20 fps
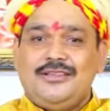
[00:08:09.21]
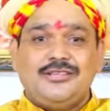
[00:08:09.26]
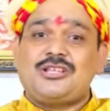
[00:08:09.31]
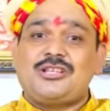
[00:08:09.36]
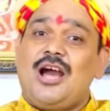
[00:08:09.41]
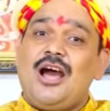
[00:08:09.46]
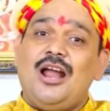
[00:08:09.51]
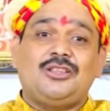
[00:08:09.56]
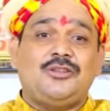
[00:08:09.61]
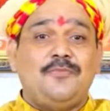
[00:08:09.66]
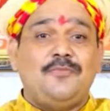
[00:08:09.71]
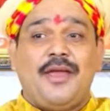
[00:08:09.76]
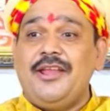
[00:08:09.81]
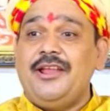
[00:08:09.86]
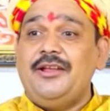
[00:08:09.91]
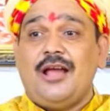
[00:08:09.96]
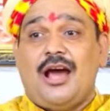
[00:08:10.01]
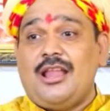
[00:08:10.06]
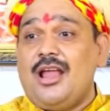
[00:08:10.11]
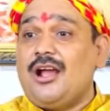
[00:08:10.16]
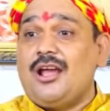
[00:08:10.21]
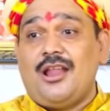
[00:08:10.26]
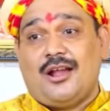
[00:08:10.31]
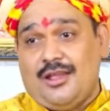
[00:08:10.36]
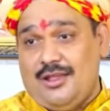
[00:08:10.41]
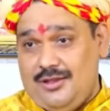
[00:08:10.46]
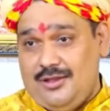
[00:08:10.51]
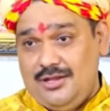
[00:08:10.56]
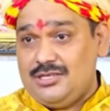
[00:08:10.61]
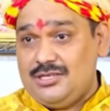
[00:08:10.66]
इसका अर्थ मीनिंग अलग
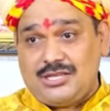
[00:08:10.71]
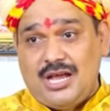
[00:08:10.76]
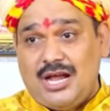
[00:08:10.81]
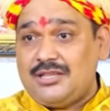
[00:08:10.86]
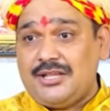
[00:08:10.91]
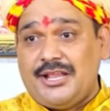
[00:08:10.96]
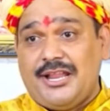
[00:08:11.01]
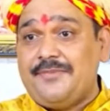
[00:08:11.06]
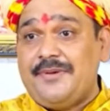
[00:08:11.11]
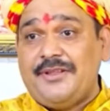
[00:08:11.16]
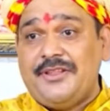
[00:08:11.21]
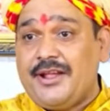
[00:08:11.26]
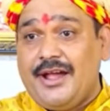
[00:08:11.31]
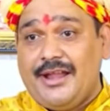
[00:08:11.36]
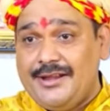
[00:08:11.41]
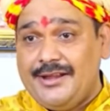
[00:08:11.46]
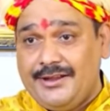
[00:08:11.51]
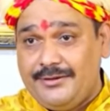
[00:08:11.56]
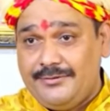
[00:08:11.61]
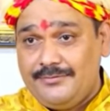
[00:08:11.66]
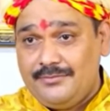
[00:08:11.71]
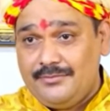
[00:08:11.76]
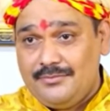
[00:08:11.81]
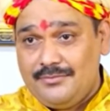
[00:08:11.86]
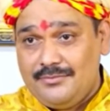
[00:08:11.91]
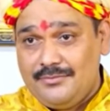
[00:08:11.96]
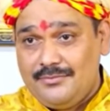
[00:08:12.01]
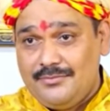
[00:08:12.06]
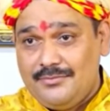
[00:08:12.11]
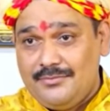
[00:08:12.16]
अलग है इसका अर्थ गलत मत निकालेना
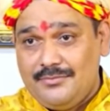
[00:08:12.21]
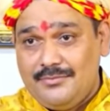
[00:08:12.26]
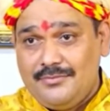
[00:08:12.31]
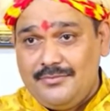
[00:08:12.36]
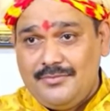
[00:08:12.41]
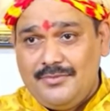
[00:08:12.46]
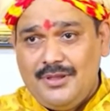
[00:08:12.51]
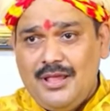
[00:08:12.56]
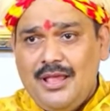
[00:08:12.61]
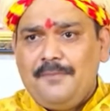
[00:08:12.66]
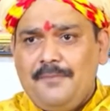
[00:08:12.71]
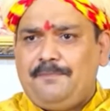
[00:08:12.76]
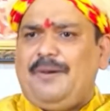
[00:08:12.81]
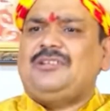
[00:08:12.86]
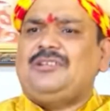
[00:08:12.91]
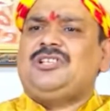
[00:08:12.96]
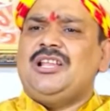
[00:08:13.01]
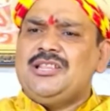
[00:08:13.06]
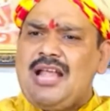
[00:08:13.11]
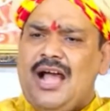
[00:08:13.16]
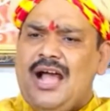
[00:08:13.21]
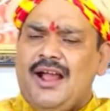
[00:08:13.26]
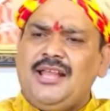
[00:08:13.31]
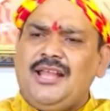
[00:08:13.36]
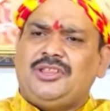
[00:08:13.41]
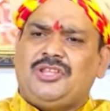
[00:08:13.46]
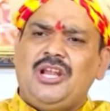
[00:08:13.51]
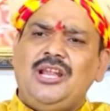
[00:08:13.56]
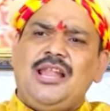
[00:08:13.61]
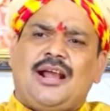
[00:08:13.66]
पसंद आ
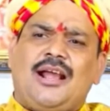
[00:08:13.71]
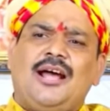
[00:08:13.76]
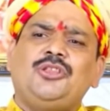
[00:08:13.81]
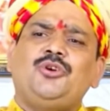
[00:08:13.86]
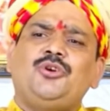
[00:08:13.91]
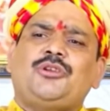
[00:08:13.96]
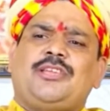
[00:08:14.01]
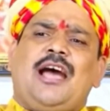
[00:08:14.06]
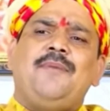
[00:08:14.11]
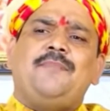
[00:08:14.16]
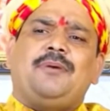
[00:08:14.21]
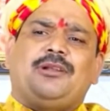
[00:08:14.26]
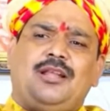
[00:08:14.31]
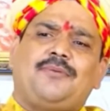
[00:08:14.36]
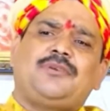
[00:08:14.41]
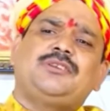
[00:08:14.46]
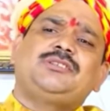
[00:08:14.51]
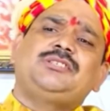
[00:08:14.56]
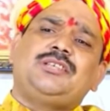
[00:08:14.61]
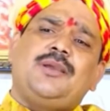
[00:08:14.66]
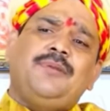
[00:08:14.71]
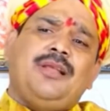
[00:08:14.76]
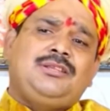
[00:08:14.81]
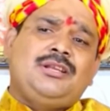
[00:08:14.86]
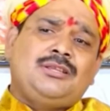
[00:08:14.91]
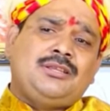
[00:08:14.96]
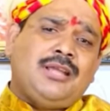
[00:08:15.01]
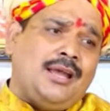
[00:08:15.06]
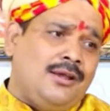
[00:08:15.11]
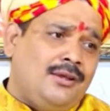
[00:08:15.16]
गया दिल लगा तो क्या मतलब किसी से भी
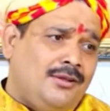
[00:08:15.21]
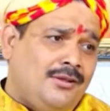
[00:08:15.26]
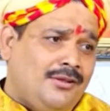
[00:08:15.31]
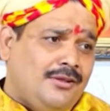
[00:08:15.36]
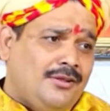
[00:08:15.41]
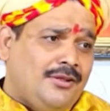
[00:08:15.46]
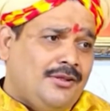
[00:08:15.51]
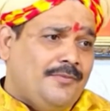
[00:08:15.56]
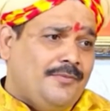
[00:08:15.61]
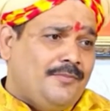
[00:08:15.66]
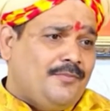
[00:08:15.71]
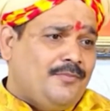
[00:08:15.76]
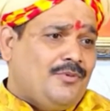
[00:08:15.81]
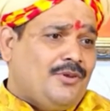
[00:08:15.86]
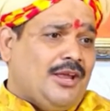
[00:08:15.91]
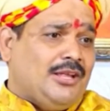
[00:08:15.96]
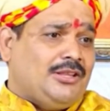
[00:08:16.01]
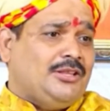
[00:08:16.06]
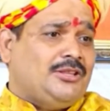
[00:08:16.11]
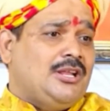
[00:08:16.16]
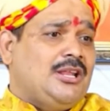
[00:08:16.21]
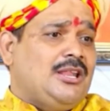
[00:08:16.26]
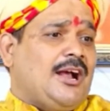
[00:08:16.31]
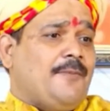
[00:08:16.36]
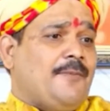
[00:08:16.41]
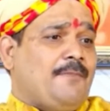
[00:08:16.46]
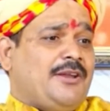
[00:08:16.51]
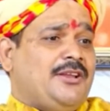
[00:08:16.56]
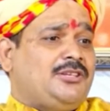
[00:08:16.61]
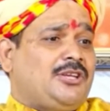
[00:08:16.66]
लग सकता कहते दिल
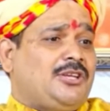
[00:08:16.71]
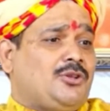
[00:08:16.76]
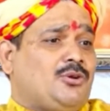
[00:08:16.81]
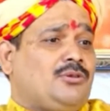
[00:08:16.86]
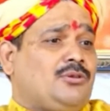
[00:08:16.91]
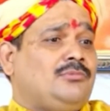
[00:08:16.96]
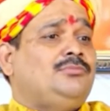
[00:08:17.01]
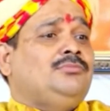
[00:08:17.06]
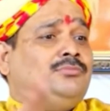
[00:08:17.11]
लगा परी से तो